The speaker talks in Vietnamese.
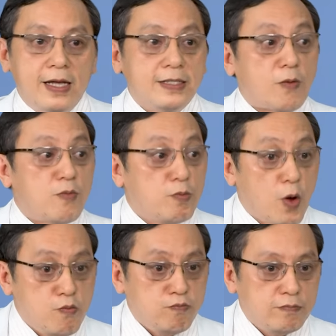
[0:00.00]
xong không
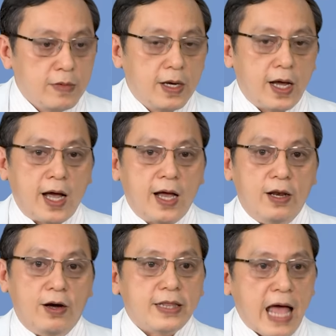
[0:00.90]
đúng dạ. à,
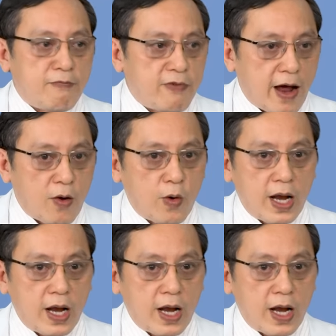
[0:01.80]
lửa táp vào